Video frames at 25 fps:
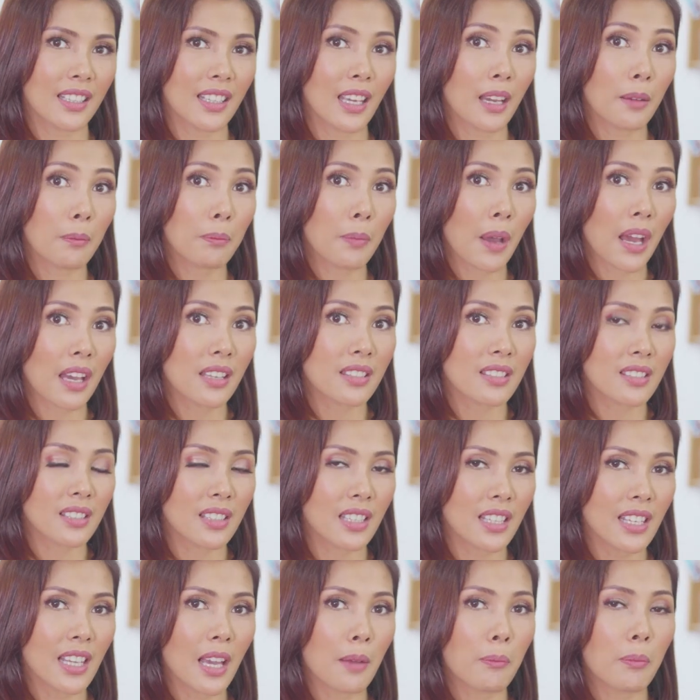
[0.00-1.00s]
Yang
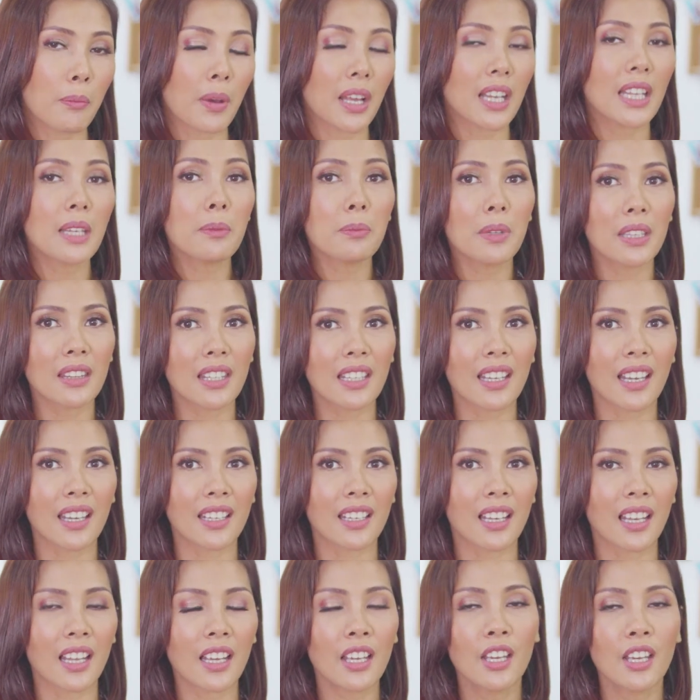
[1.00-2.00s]
pasti, yang paling penting
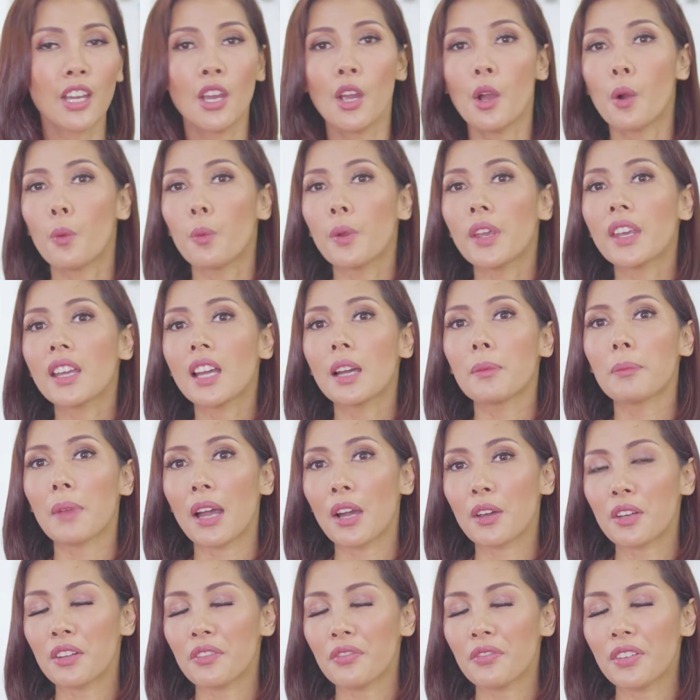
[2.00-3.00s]
adalah we come
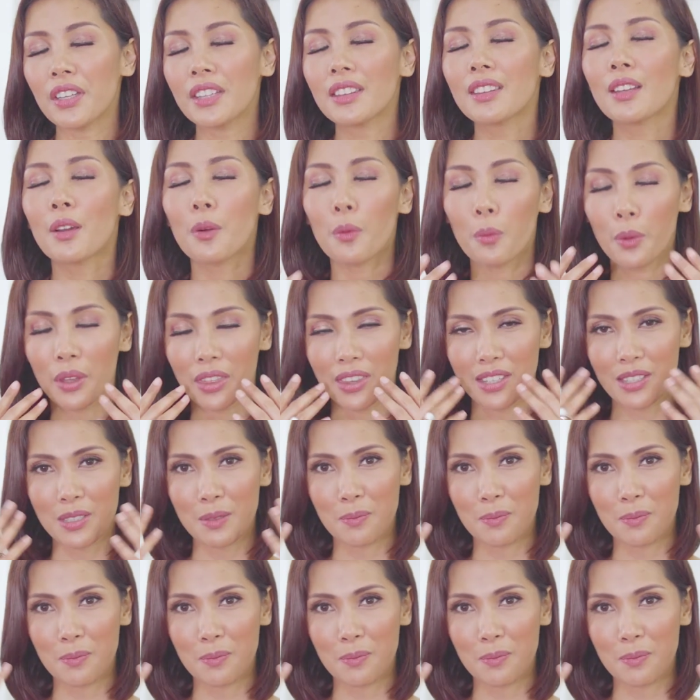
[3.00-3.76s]
out of it with a